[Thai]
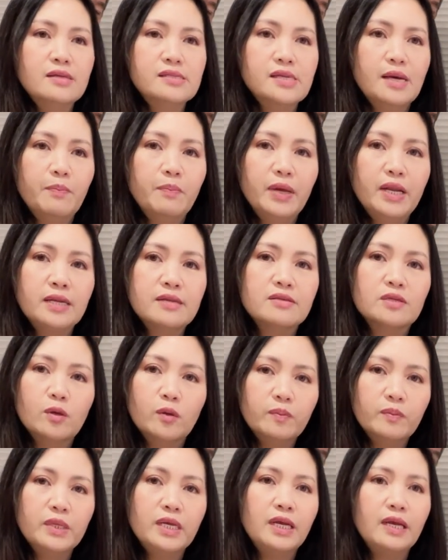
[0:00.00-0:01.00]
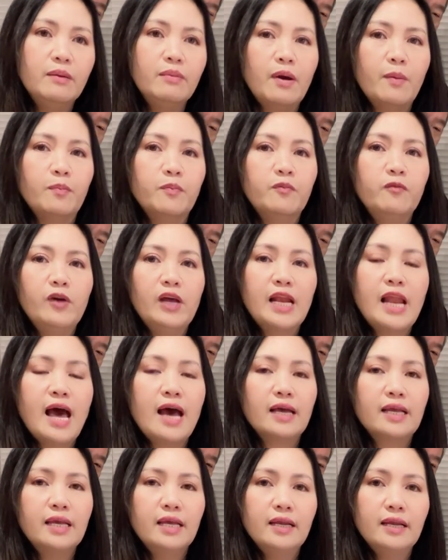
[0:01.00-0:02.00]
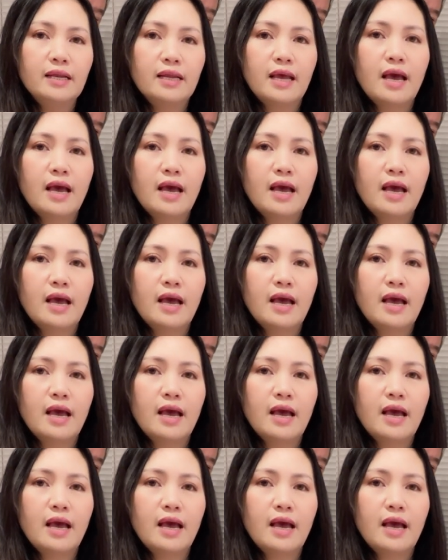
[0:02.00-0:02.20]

จะเป็นซุปที่แบบเวลากิน